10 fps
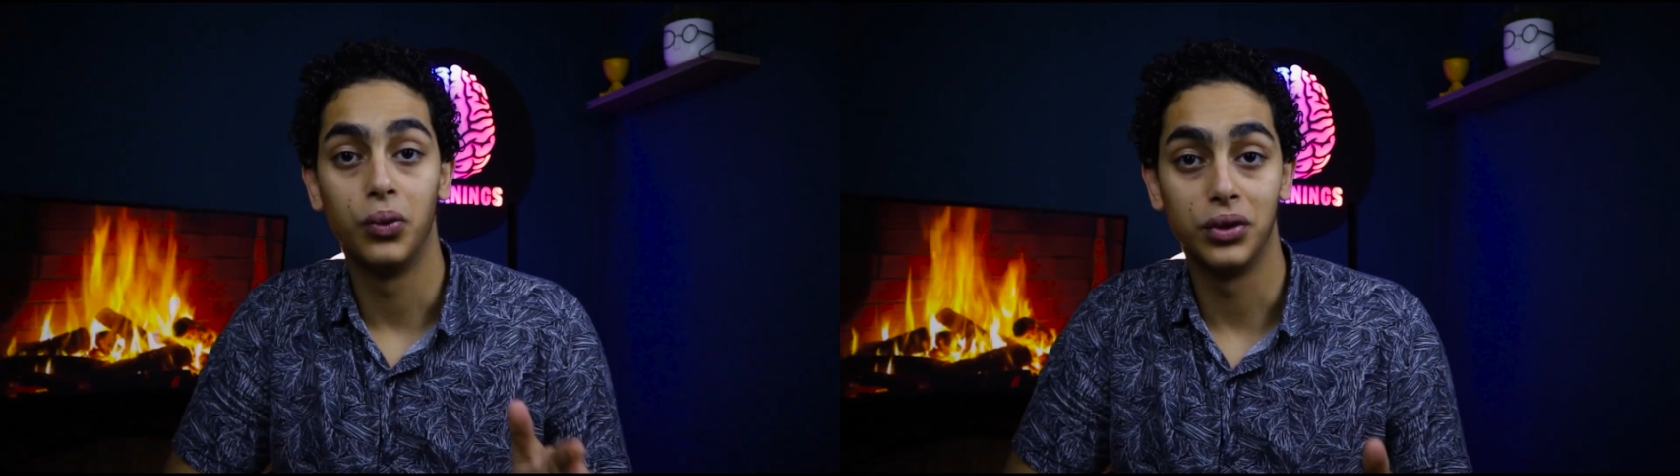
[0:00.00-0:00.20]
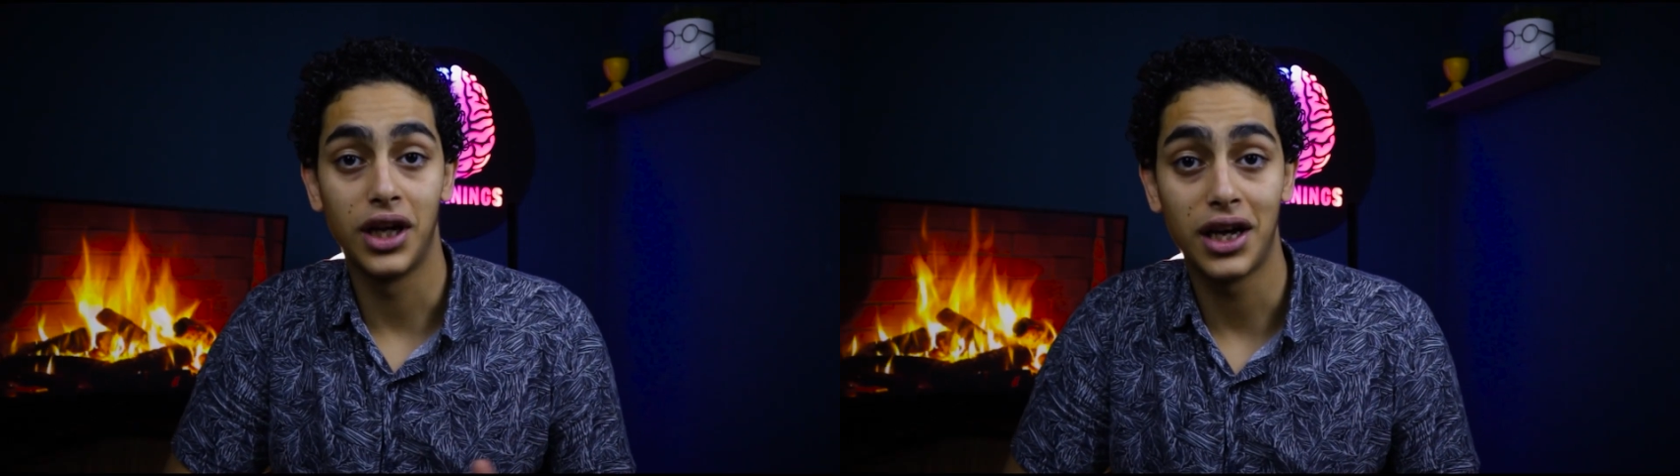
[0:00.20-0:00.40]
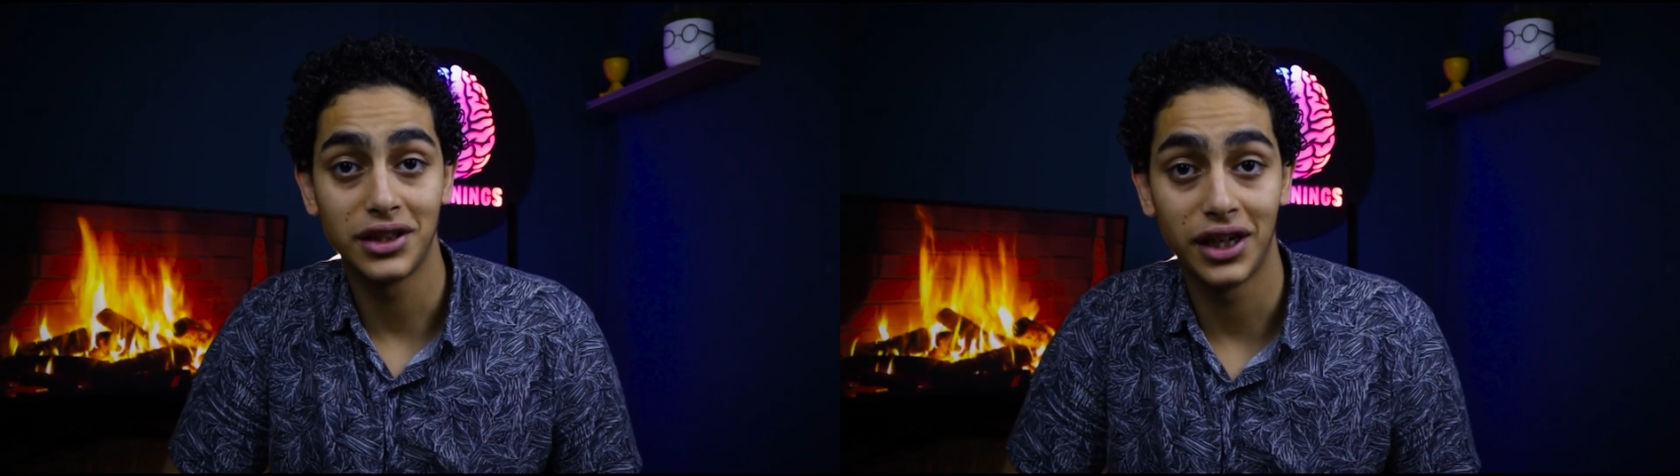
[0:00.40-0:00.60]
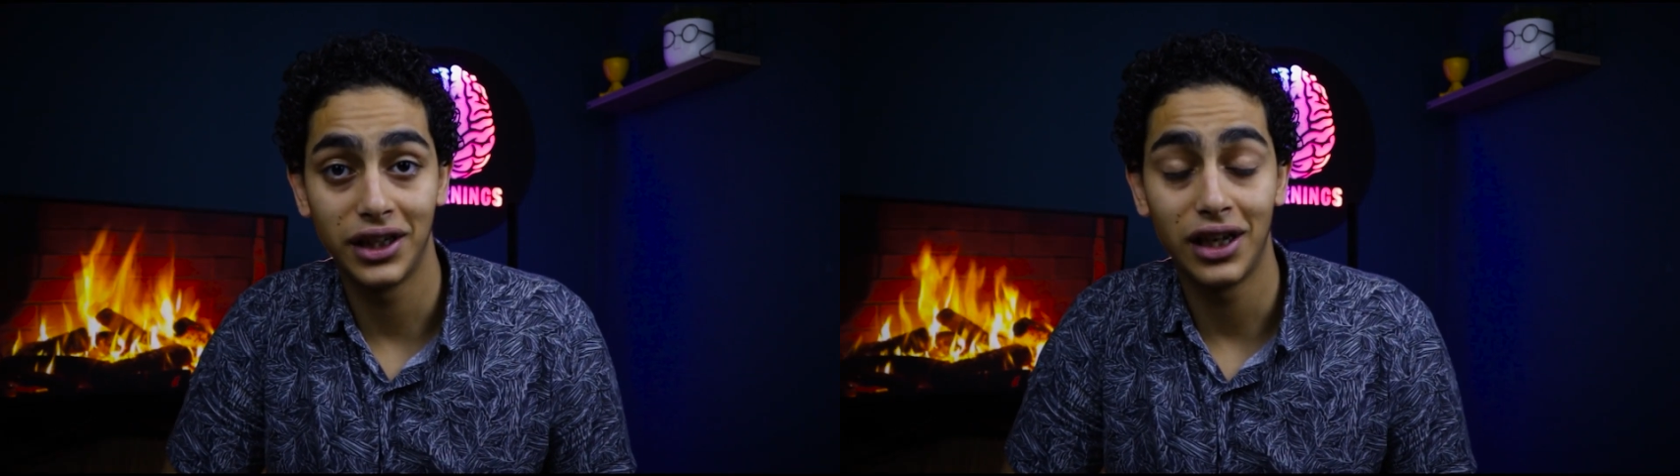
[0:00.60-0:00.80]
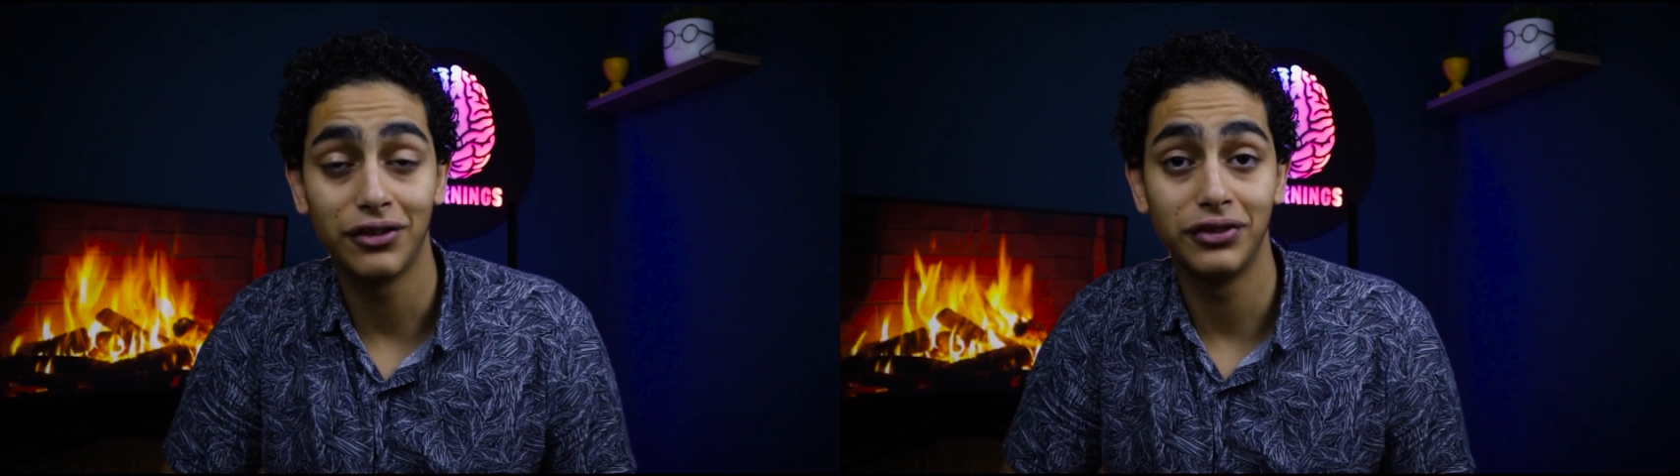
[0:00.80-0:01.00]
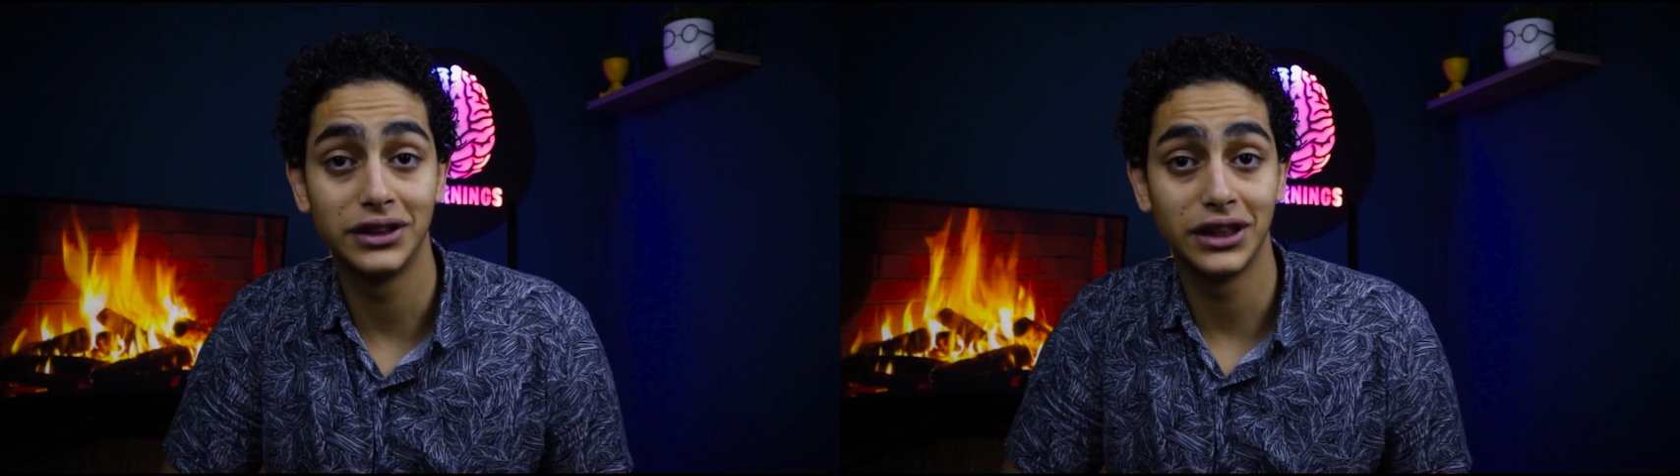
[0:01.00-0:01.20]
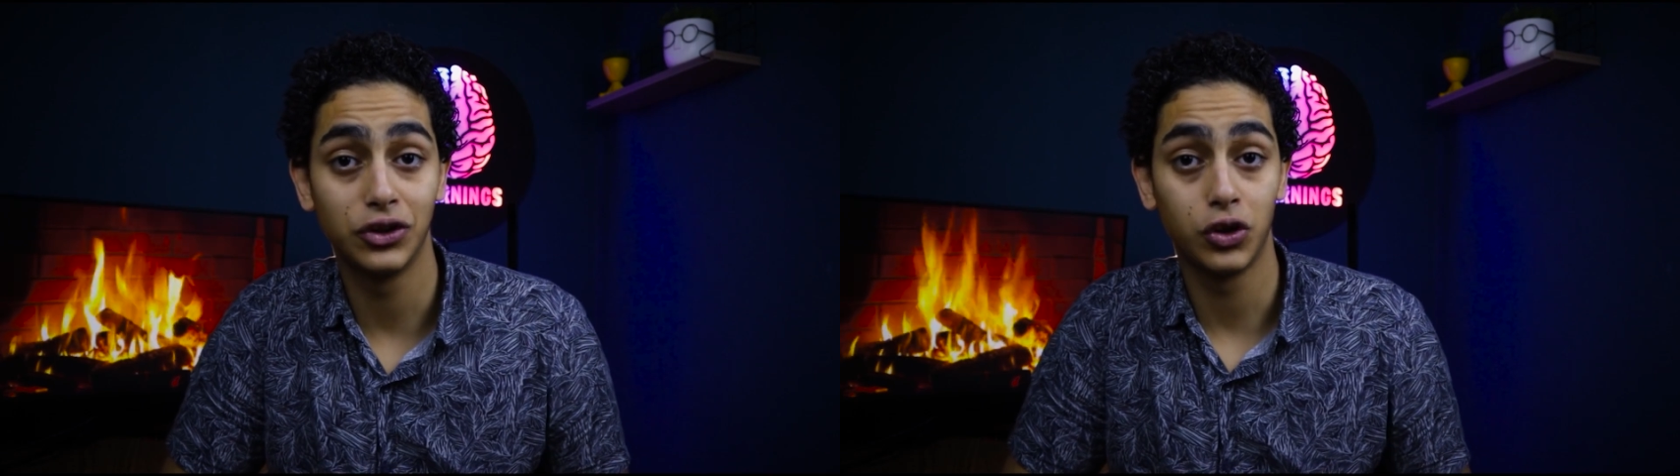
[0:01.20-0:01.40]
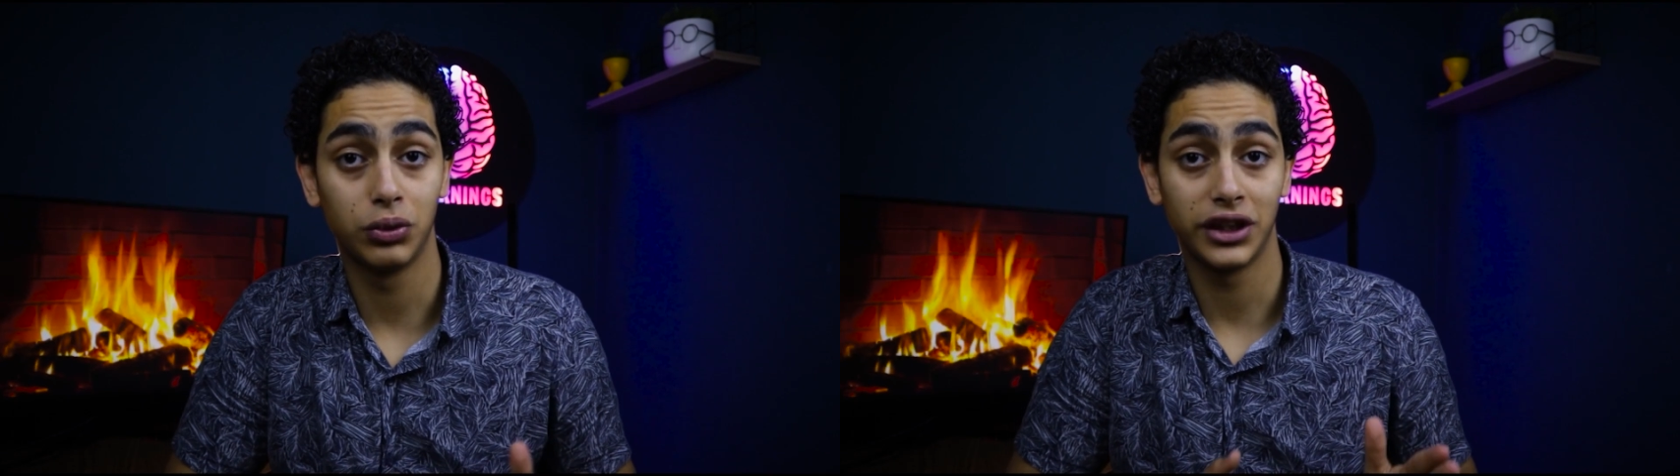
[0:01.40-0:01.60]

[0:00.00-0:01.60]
والنهاردة هنعرف إزاي تربط